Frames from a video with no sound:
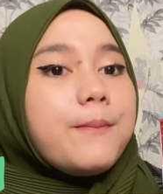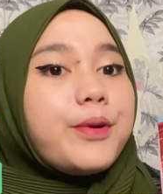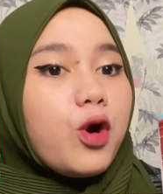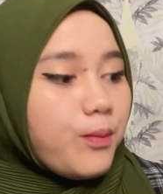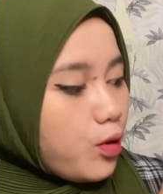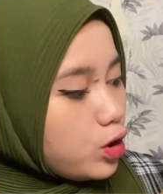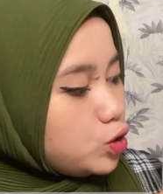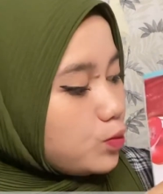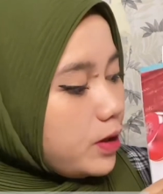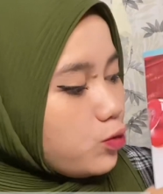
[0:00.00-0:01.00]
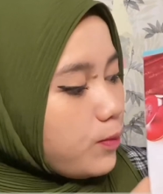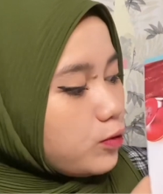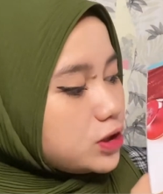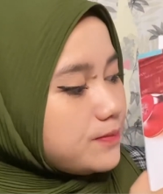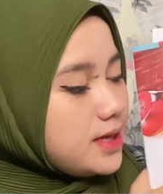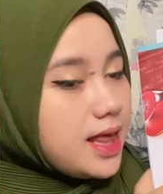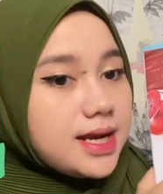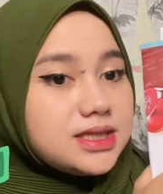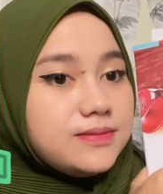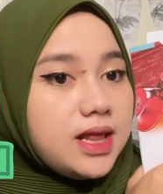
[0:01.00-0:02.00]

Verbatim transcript: Promo cuma 29.900,